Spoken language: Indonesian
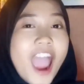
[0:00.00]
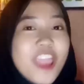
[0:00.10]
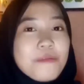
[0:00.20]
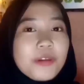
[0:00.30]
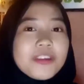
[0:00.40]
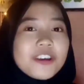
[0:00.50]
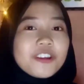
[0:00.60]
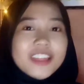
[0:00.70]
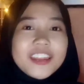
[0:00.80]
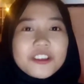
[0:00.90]
ayo belum
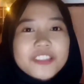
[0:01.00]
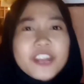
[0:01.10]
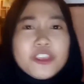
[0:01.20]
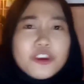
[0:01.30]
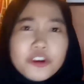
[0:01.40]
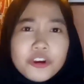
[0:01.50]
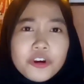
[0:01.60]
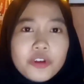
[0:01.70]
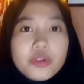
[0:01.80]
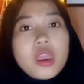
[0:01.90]
ikutan ikutan
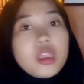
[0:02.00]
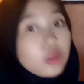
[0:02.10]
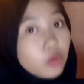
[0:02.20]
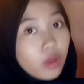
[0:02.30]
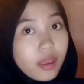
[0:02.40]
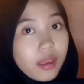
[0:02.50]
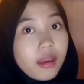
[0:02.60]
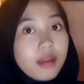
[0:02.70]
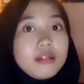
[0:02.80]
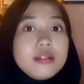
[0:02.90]
yuk kayak gitu
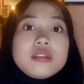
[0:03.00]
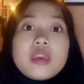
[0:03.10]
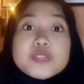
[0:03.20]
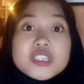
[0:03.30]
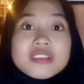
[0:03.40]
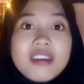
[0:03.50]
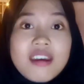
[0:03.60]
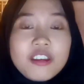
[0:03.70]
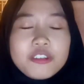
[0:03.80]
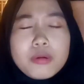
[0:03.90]
kan
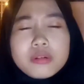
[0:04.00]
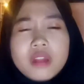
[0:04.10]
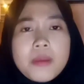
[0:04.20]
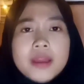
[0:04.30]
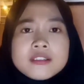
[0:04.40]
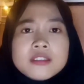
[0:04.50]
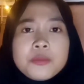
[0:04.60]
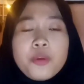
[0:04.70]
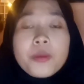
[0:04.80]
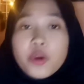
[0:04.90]
captionnya gitu waktu dalam hati sih
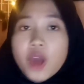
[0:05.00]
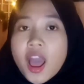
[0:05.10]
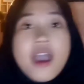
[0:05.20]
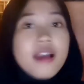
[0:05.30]
gue berdoa